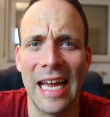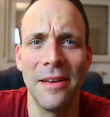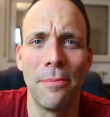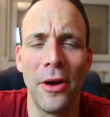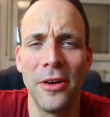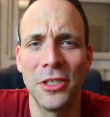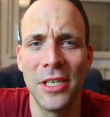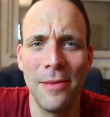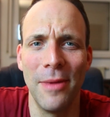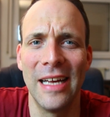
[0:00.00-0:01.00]
reine
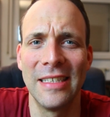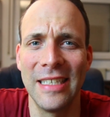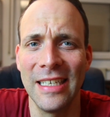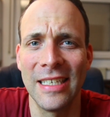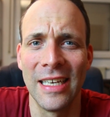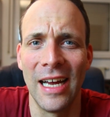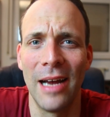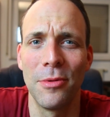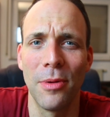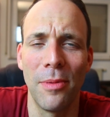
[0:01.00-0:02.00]
Purge-Thema an sich,
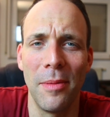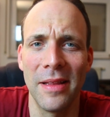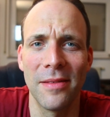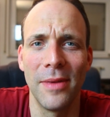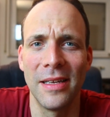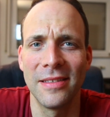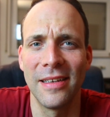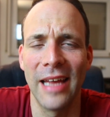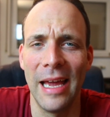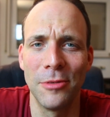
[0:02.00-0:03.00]
habe ich auch beim letzten Mal, als ich
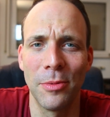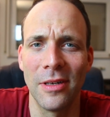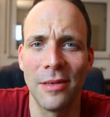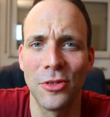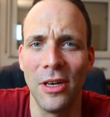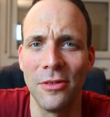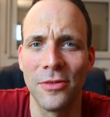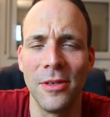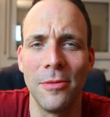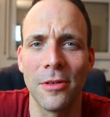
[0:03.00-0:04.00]
Teil 3 besprochen habe, schon
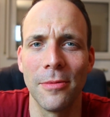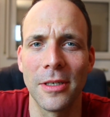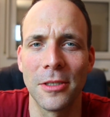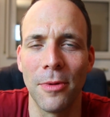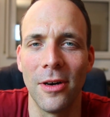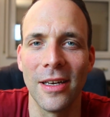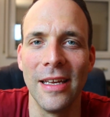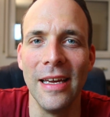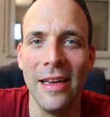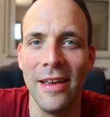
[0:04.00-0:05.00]
ausgiebig drüber gesprochen,
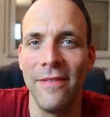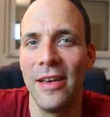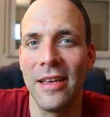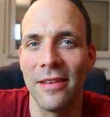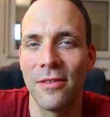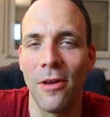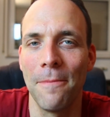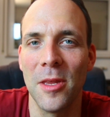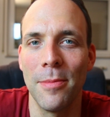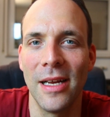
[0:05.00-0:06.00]
finde ich, ist so ein
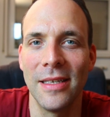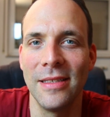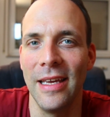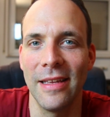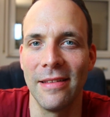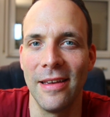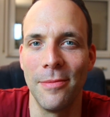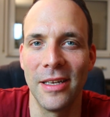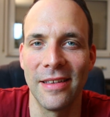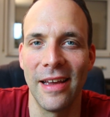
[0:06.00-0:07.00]
optimales
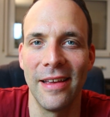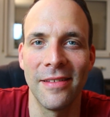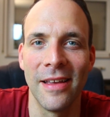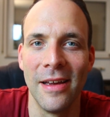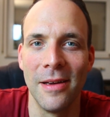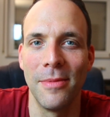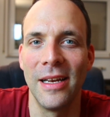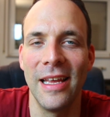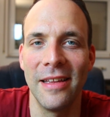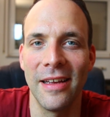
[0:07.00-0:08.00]
Thekenthema. Das heißt,
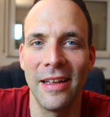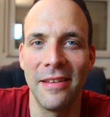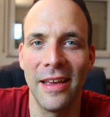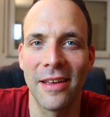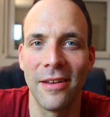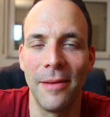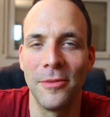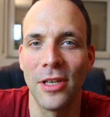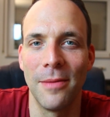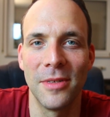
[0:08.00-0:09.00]
man lehnt an der Theke am
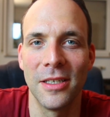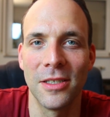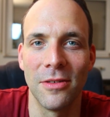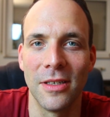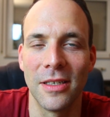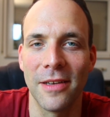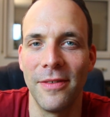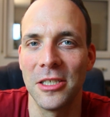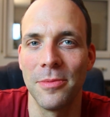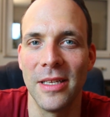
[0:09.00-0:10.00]
Stammtisch und
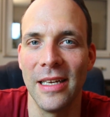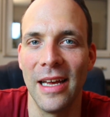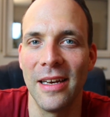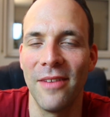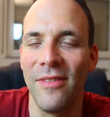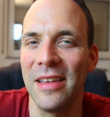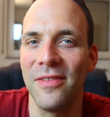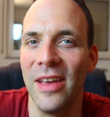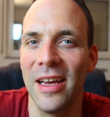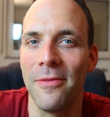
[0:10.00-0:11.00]
quatscht mit den anderen, was
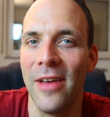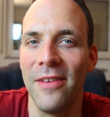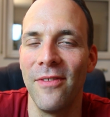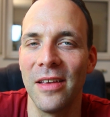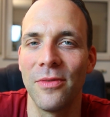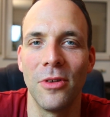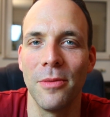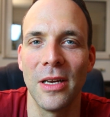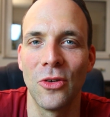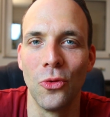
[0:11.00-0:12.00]
wäre, wenn, was würde
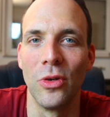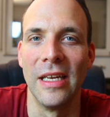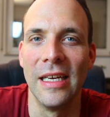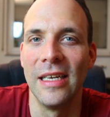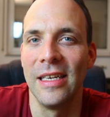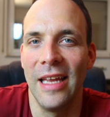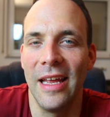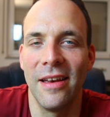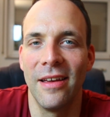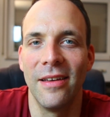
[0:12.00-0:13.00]
man tun.
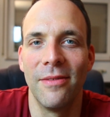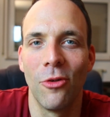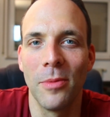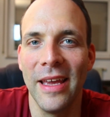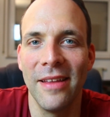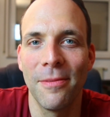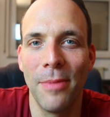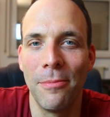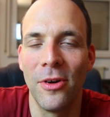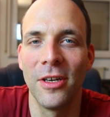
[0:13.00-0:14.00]
Denn äh, worum es
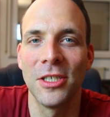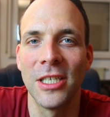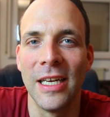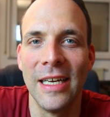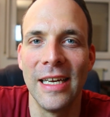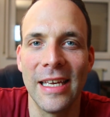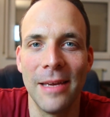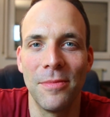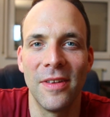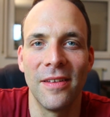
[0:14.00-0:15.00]
bei Purge?
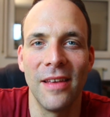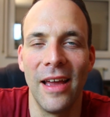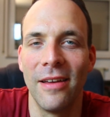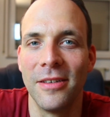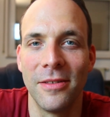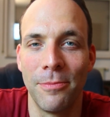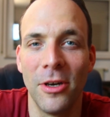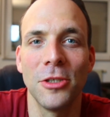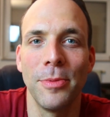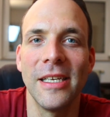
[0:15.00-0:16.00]
gibt es, äh,
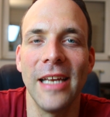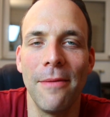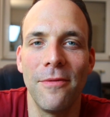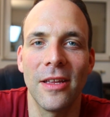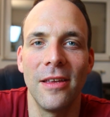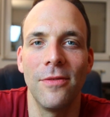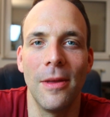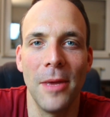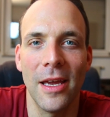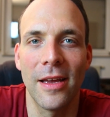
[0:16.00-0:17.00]
Purge spielt in einem fiktiven
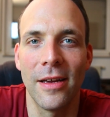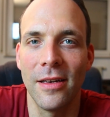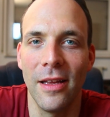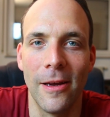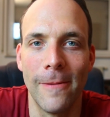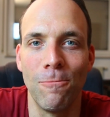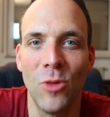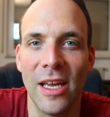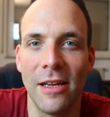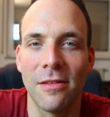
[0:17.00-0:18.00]
Amerika der
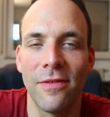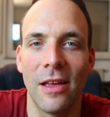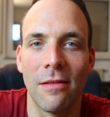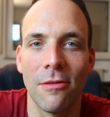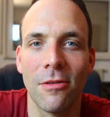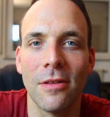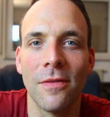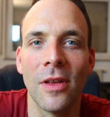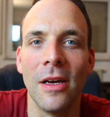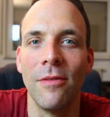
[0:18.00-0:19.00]
nicht allzu fernen
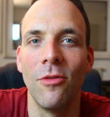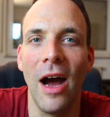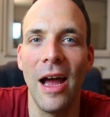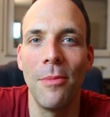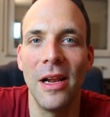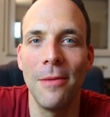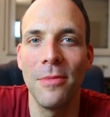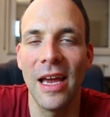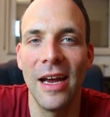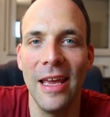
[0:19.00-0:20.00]
Zukunft, wo einmal im
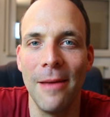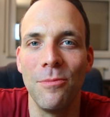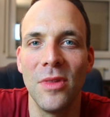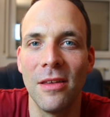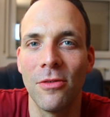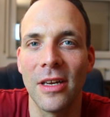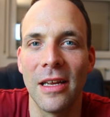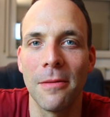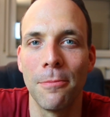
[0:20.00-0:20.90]
Jahr eben die sogenannte